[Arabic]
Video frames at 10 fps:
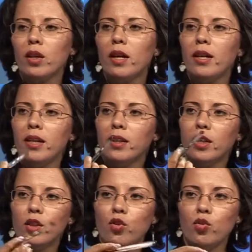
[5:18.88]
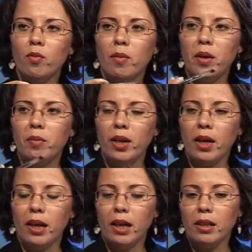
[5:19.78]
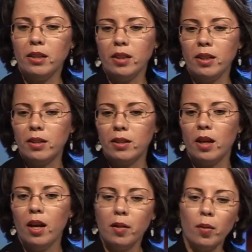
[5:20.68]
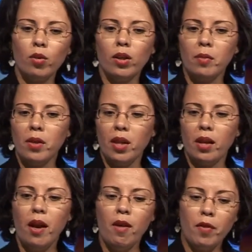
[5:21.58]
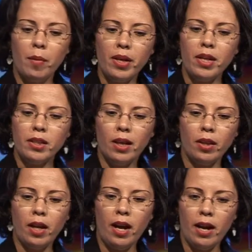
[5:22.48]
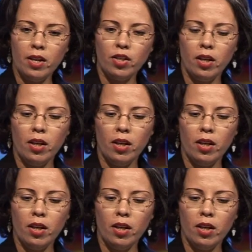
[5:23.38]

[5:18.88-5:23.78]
قناعتك انت شنو المبدا نتاعك هل انت تحس كما قلت لك مثال نعم. فما ناس عندها حاجه